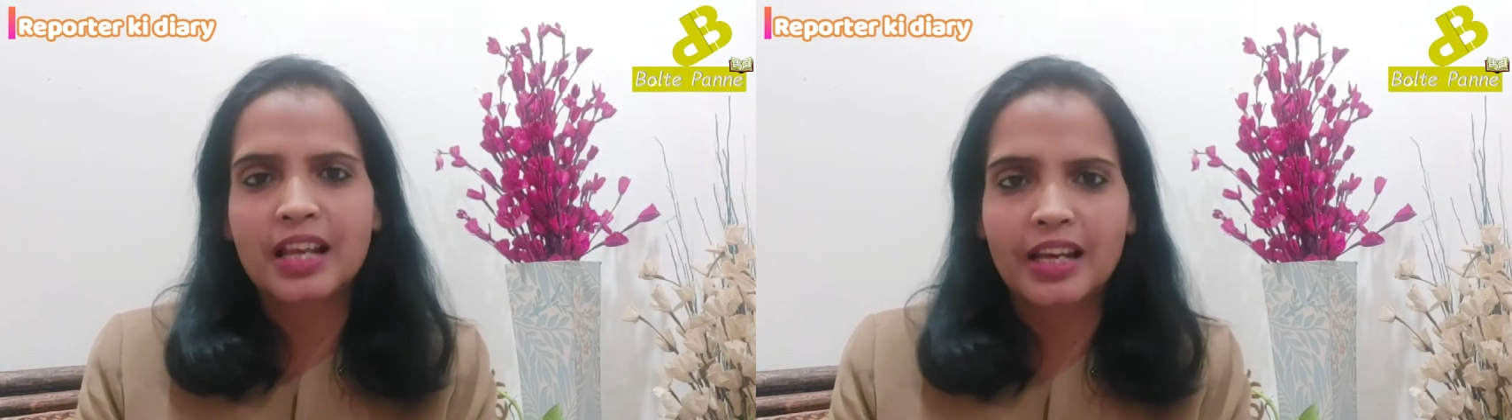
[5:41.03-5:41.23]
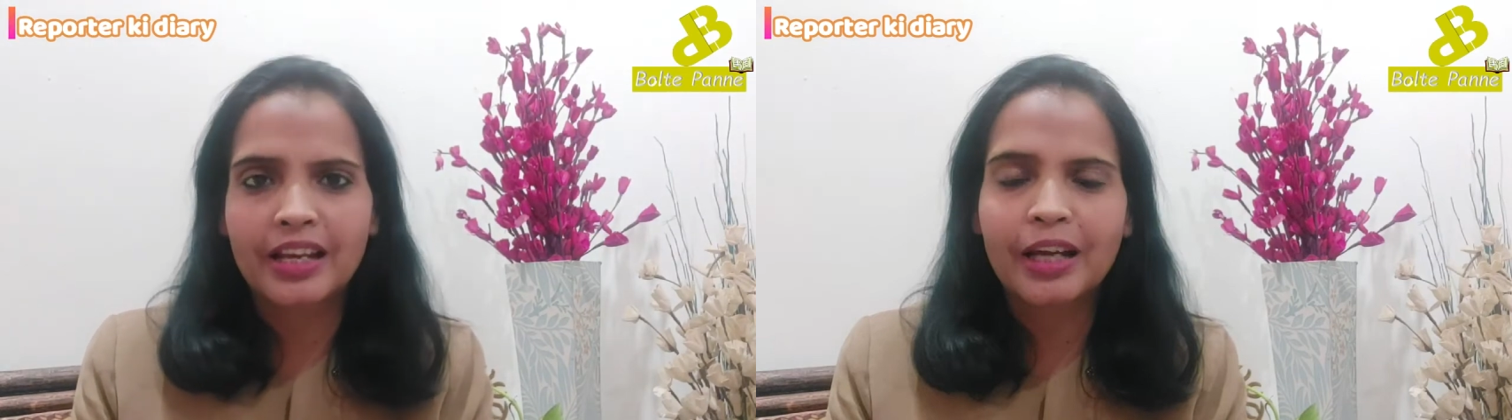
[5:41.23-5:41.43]

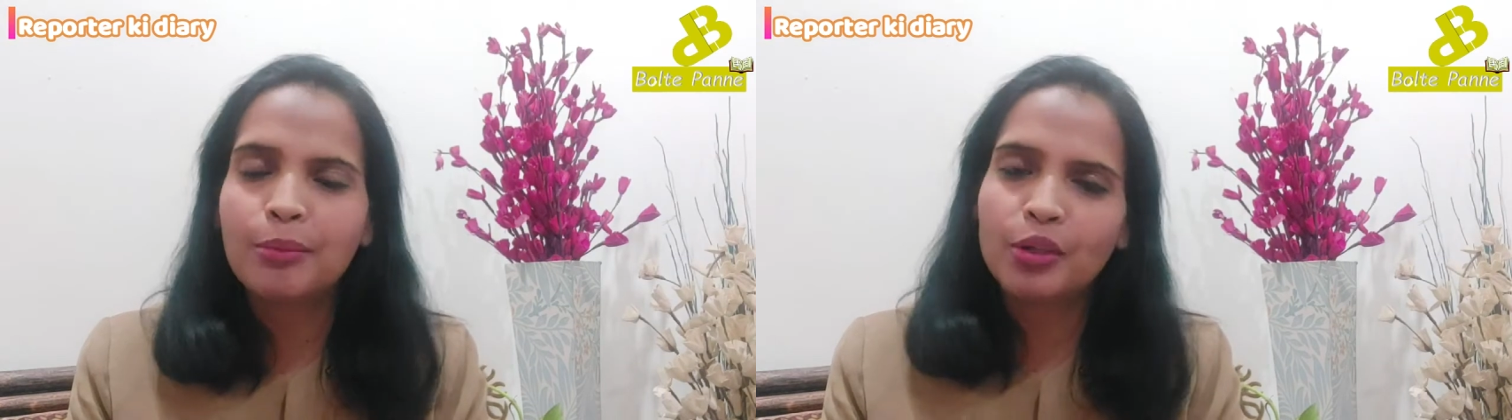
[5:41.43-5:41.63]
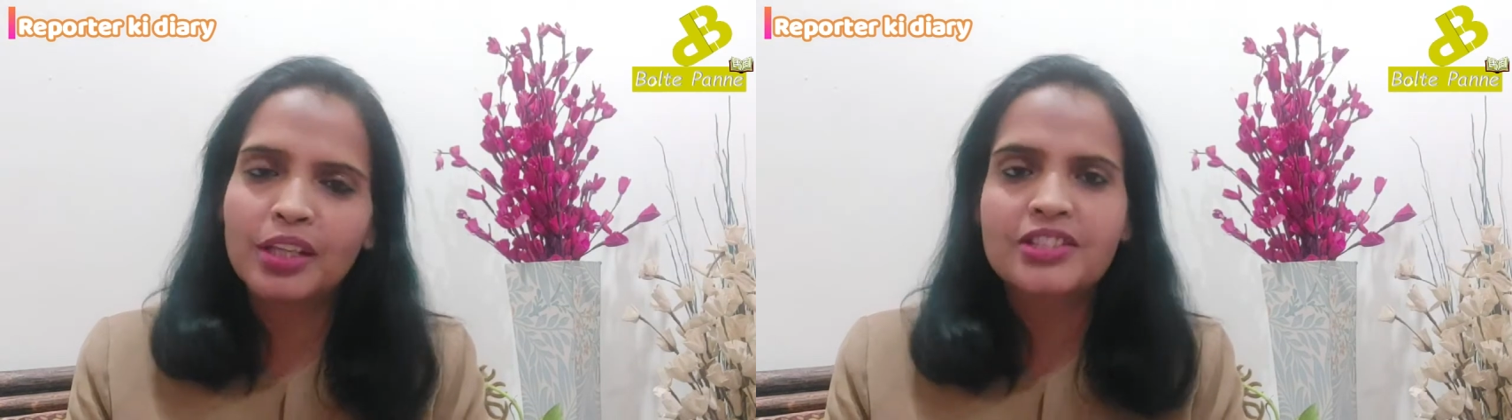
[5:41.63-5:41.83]
लगेगा
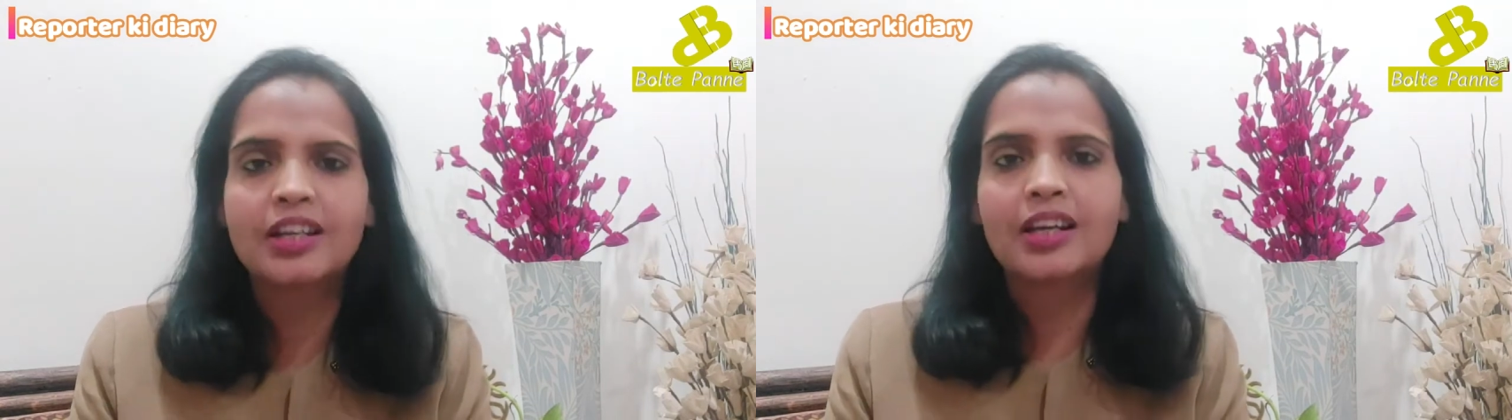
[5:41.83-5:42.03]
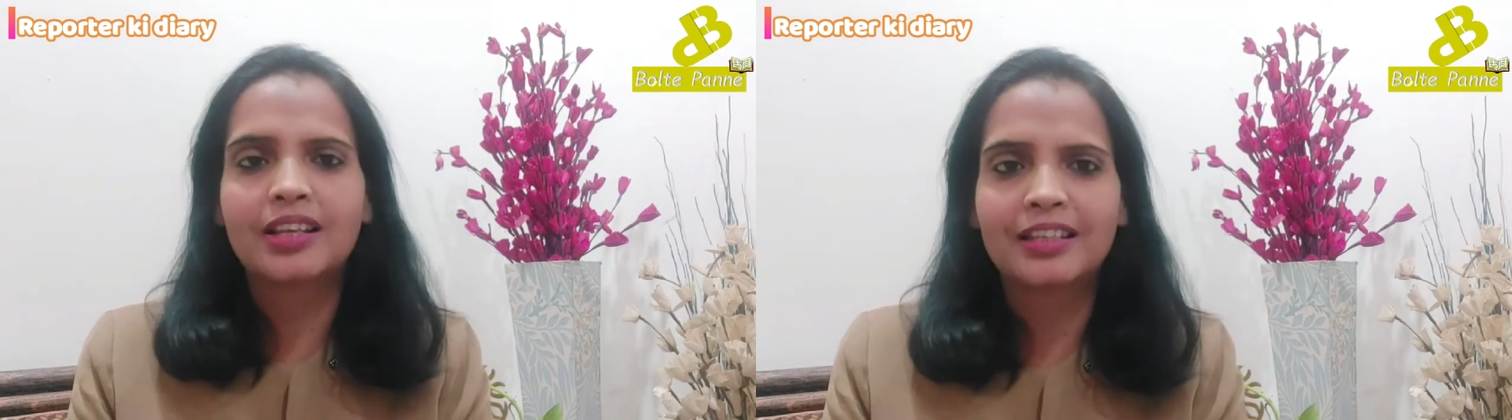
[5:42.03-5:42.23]
बहुत अच्छी
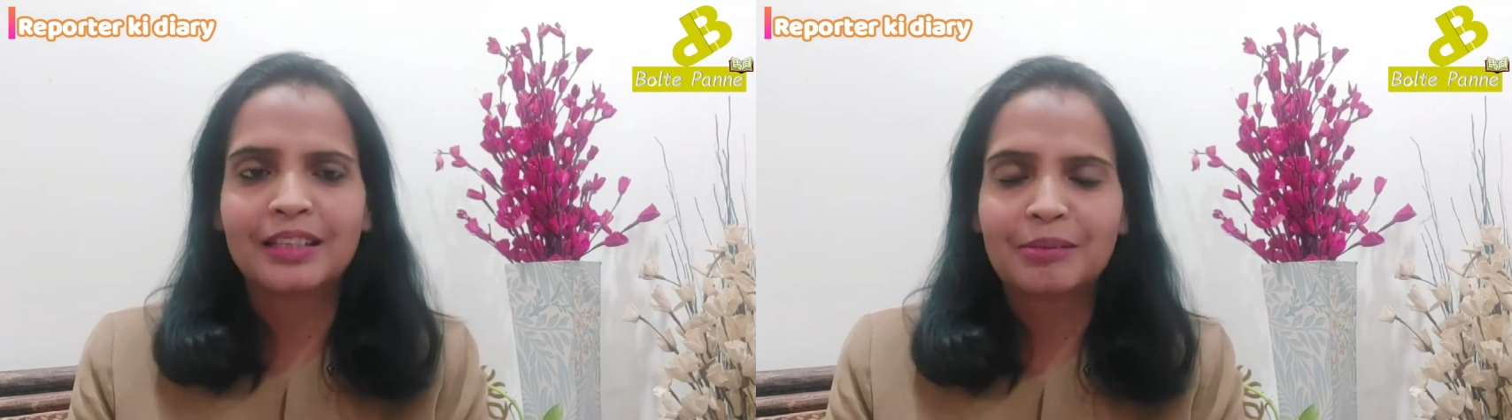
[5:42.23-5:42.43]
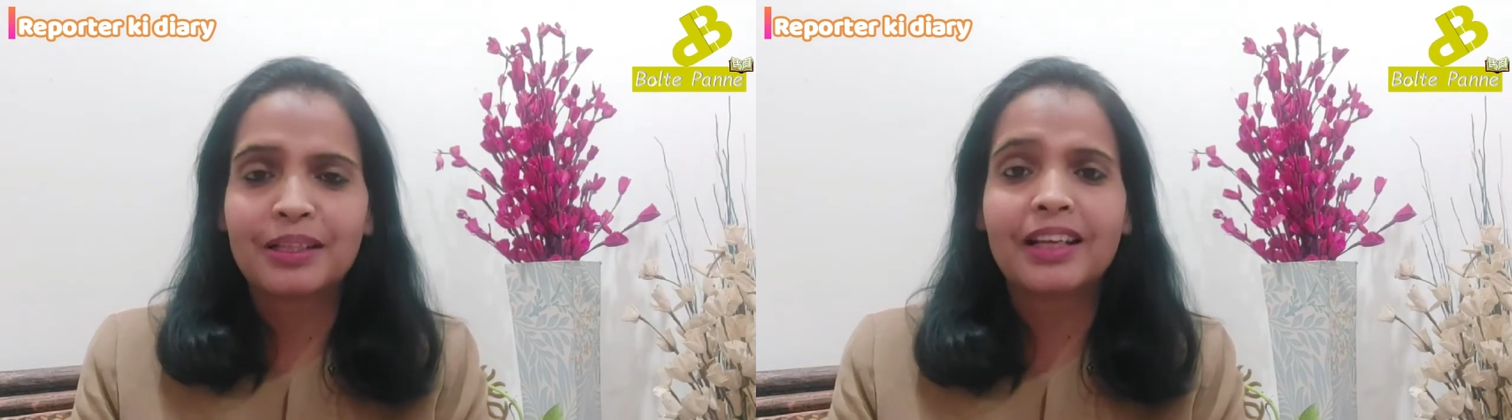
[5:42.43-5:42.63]
लड़की
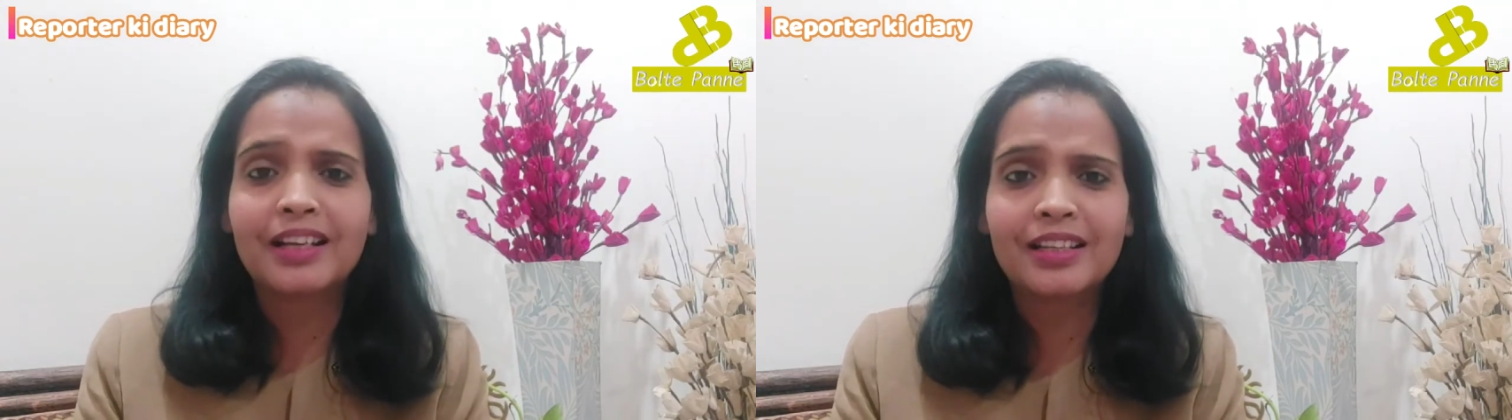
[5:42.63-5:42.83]
है मैंने कहा